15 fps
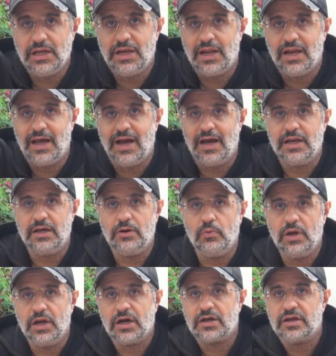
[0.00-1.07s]
الى الاعلى
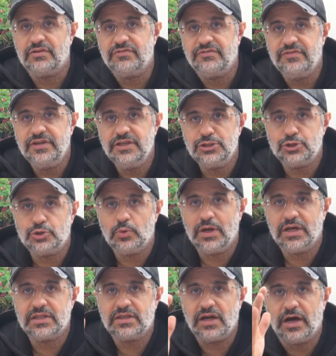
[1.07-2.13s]
ولكن في
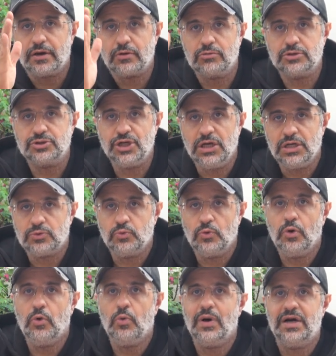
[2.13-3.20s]
شوي تعرجات
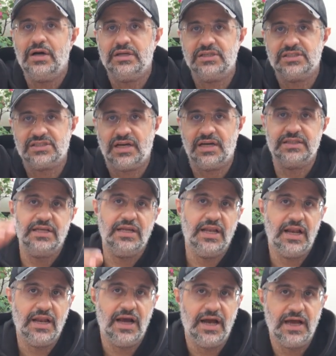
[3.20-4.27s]
وهو يصعد
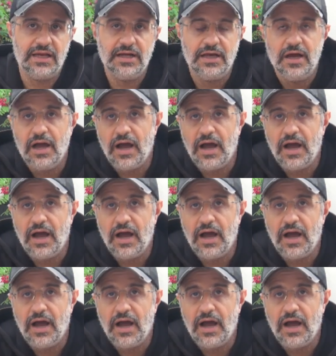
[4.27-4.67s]
الى الاعلى